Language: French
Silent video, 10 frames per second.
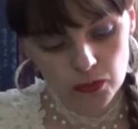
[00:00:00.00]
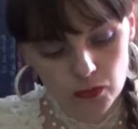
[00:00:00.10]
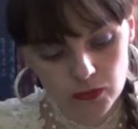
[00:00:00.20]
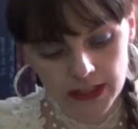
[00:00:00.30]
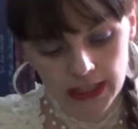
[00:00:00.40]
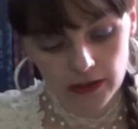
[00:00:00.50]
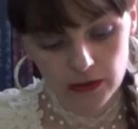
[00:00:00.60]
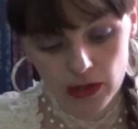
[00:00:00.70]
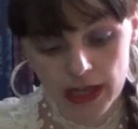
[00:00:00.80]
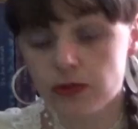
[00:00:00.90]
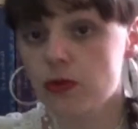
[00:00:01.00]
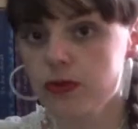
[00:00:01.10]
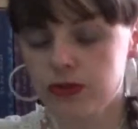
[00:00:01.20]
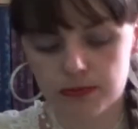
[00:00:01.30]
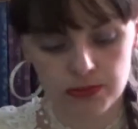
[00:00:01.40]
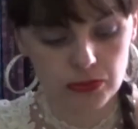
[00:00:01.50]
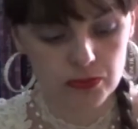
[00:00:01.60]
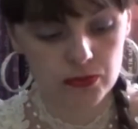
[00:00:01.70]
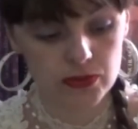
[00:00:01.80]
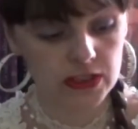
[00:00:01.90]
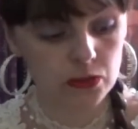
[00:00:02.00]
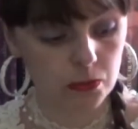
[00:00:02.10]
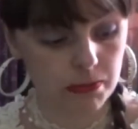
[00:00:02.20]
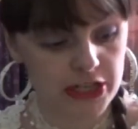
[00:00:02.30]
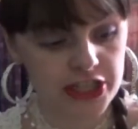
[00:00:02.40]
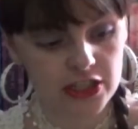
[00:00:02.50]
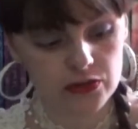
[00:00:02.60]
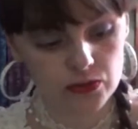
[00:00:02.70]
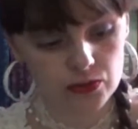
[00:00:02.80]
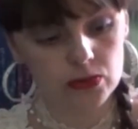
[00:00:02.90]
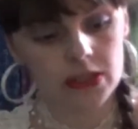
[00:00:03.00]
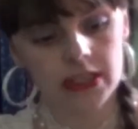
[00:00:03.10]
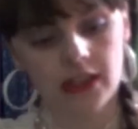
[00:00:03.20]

trouvé euh, à Nozan, pour tout vous dire, donc pas cher du tout,